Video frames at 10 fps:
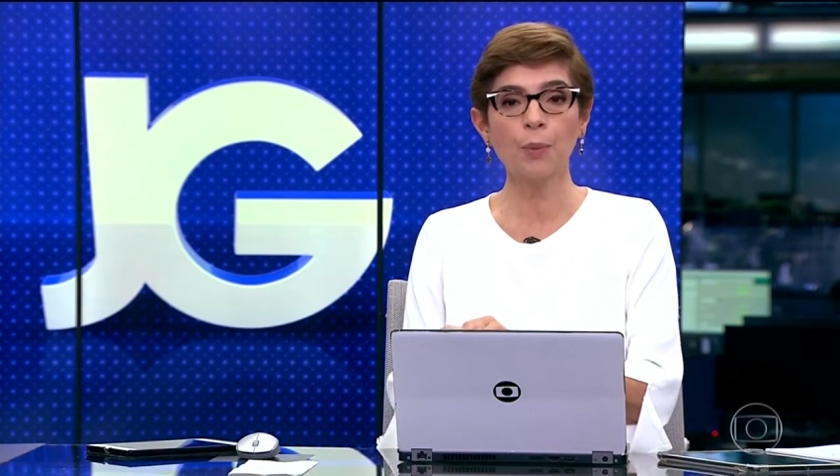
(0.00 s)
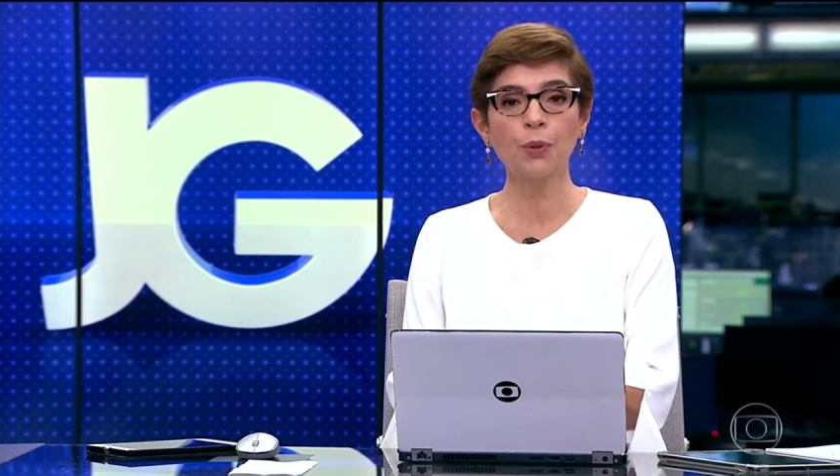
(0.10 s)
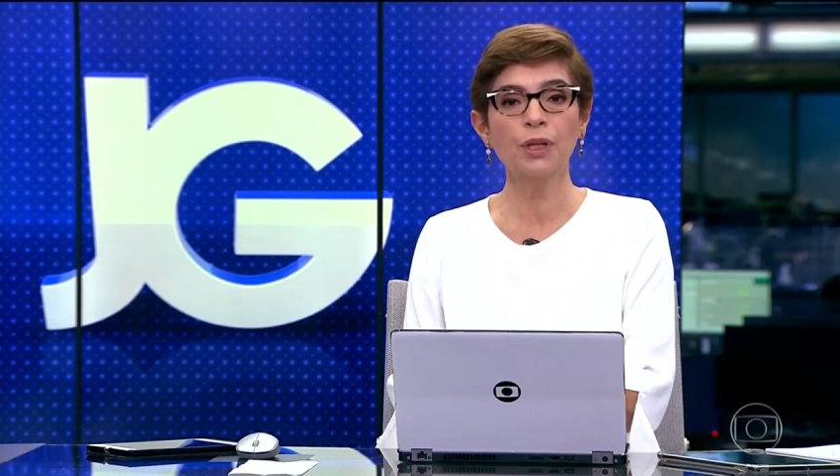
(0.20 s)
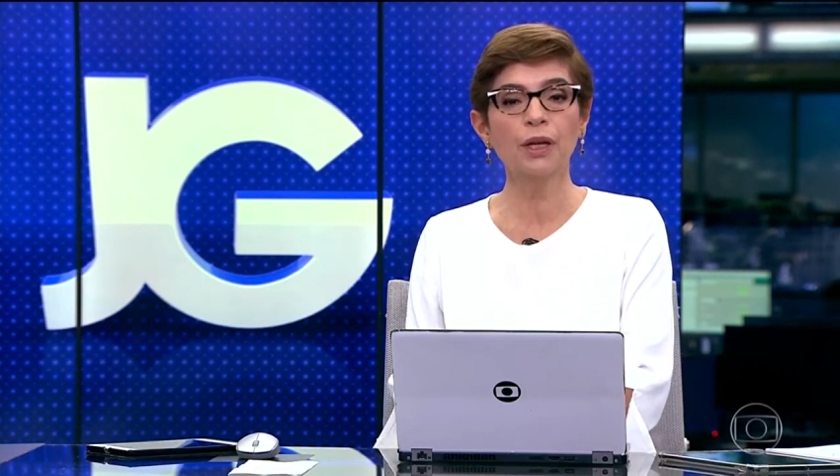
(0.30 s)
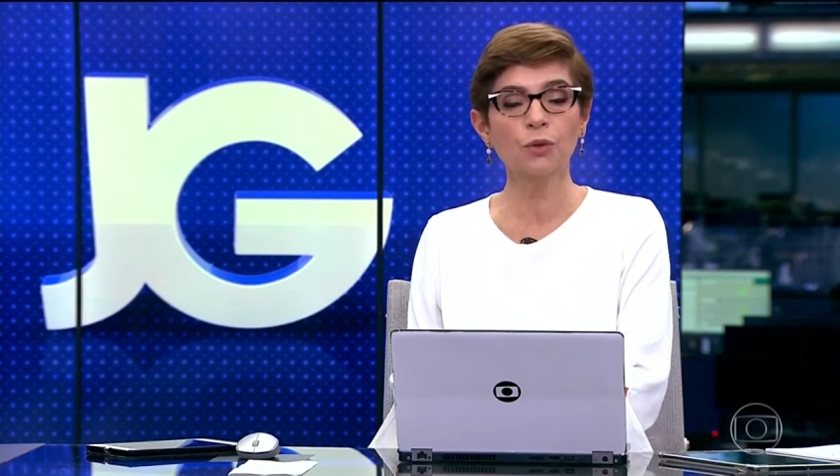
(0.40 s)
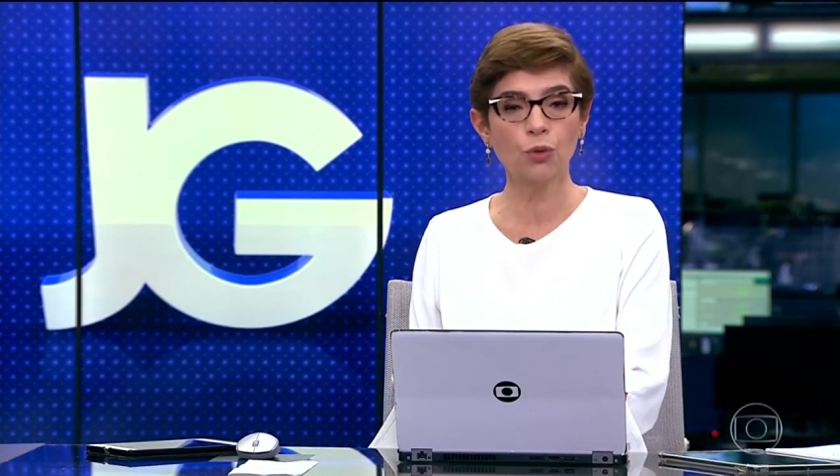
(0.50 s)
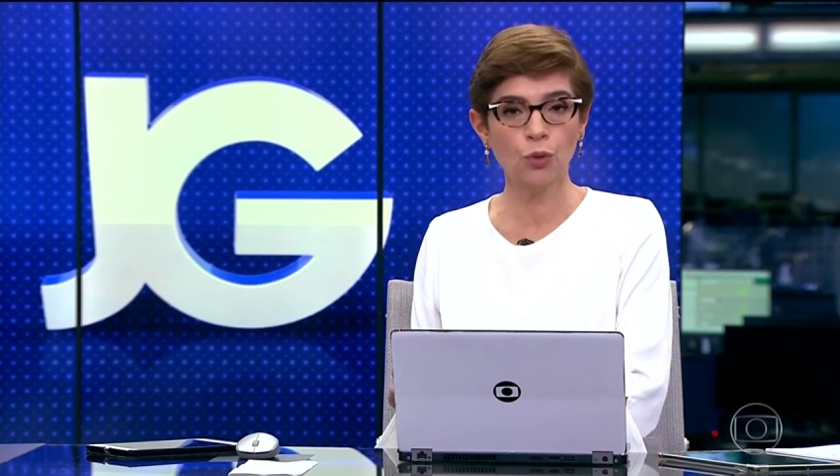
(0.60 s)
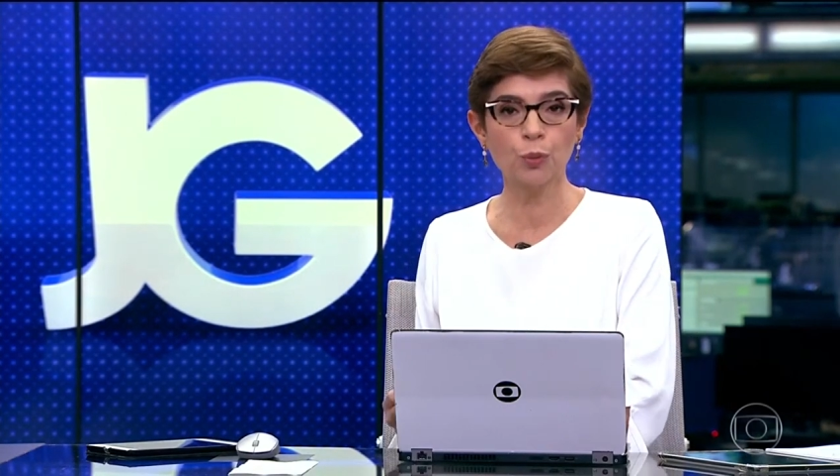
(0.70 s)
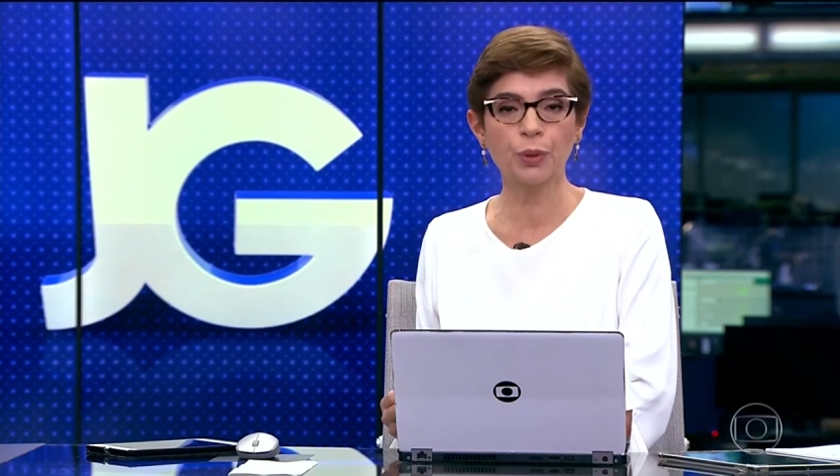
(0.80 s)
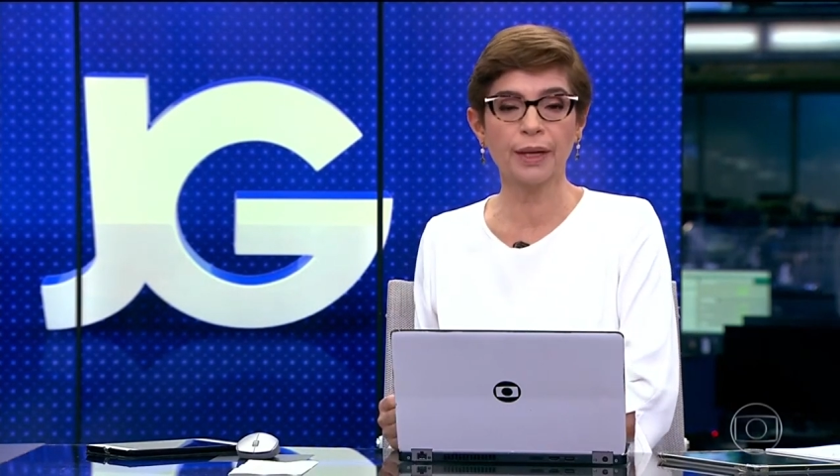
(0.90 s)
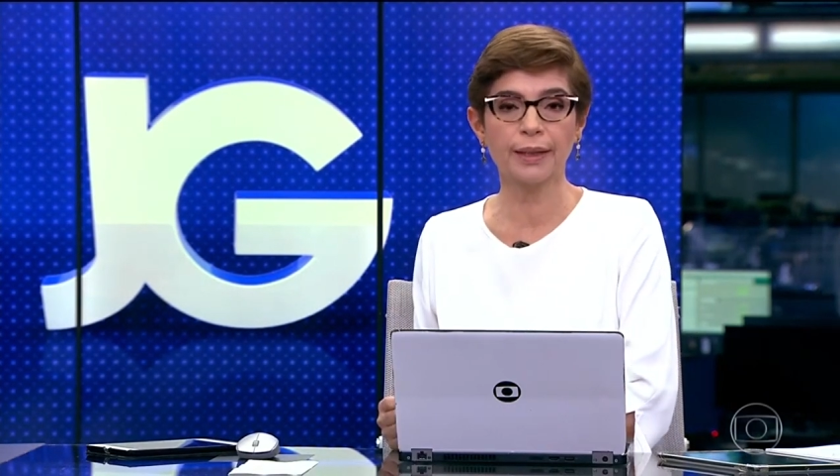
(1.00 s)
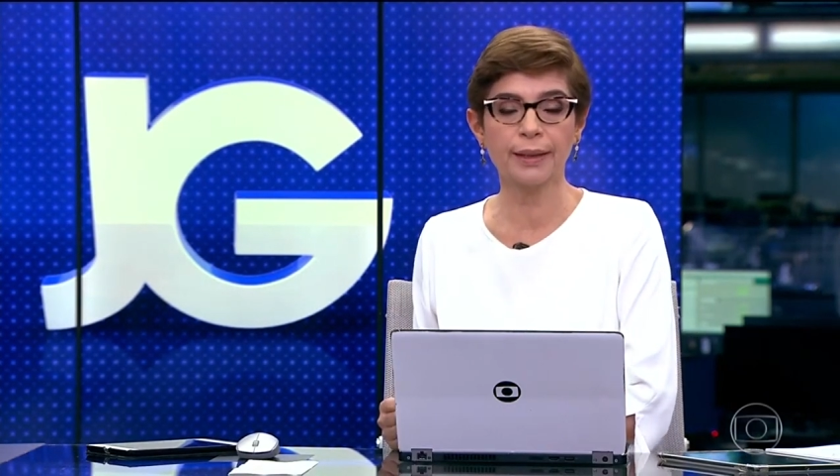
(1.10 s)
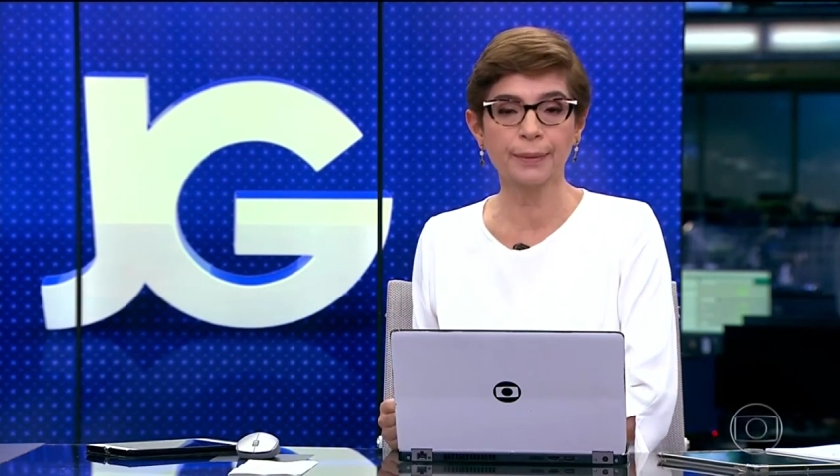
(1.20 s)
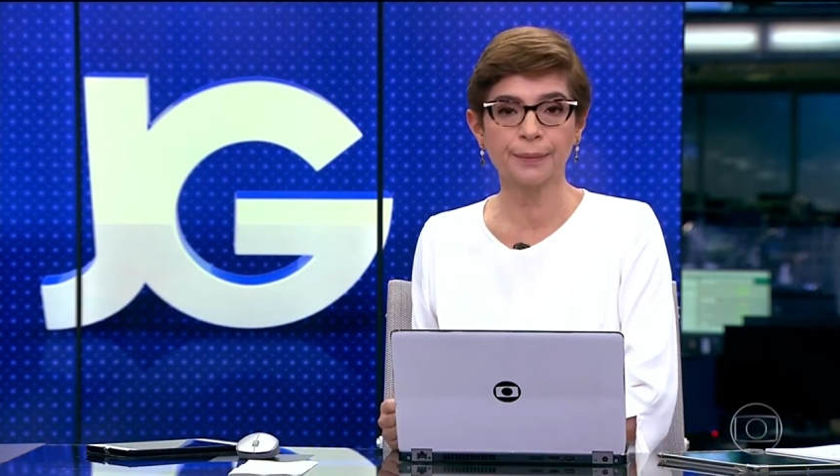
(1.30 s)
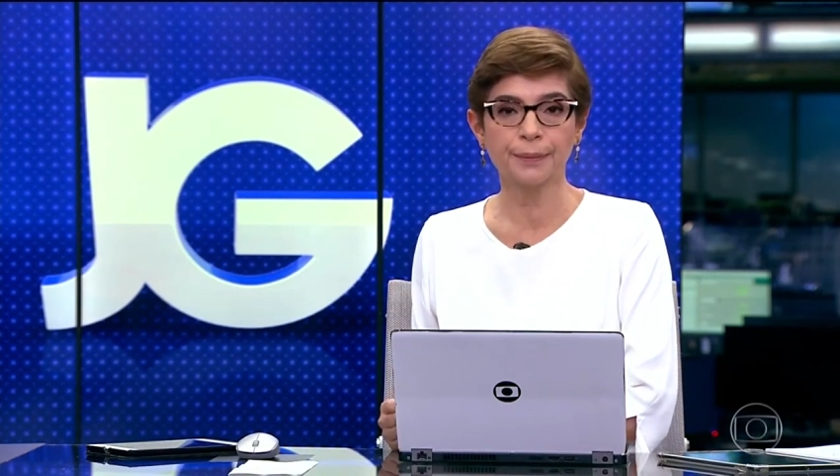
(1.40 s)
apurando tudo por
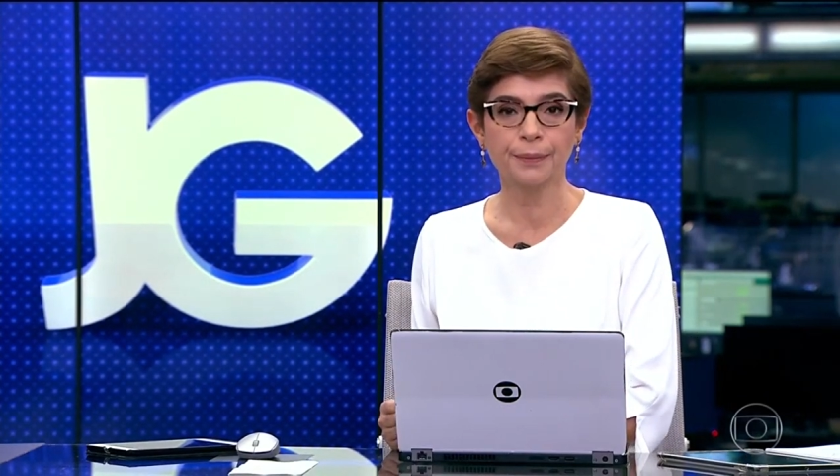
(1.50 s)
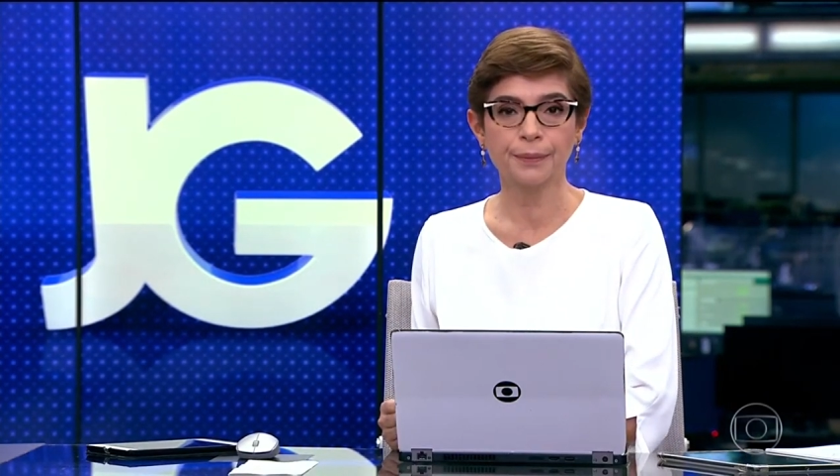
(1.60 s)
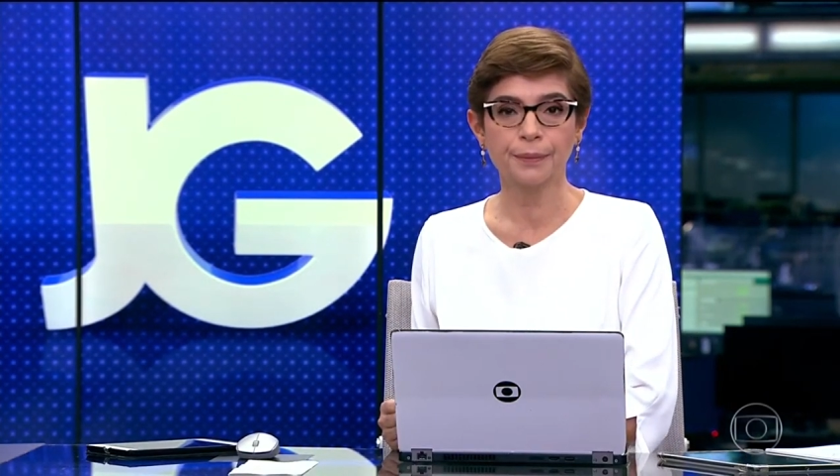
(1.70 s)
aqui.